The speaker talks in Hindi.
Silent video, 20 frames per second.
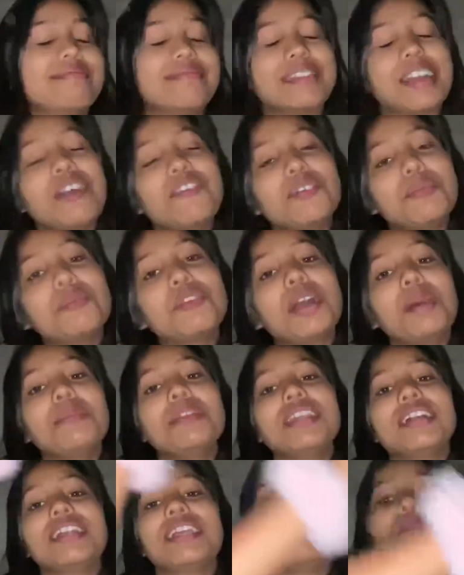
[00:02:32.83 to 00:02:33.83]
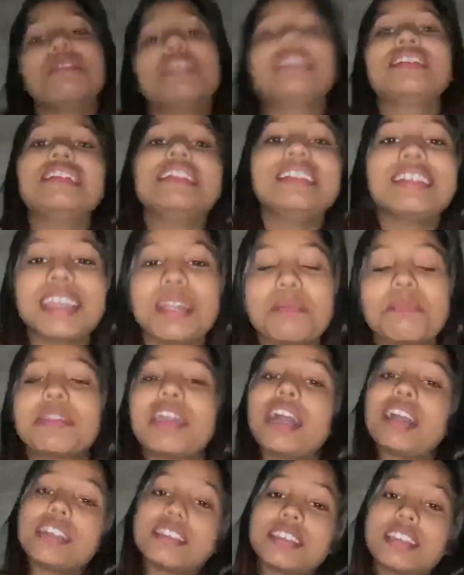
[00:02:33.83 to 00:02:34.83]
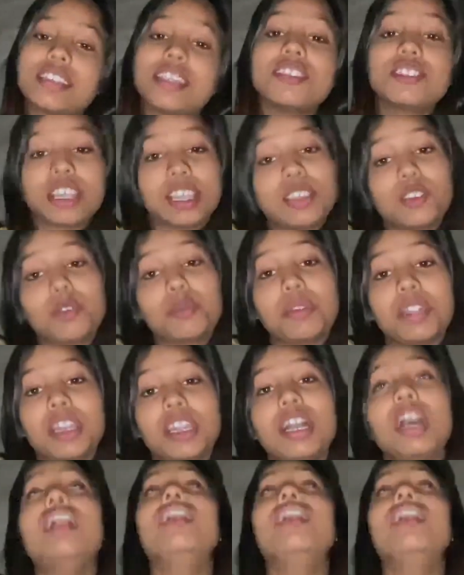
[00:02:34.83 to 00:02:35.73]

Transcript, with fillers: काफ़ी बुरा भी लग रहा है बट ठीक है अब क्या कर सकते हैं जाना तो पड़ेगा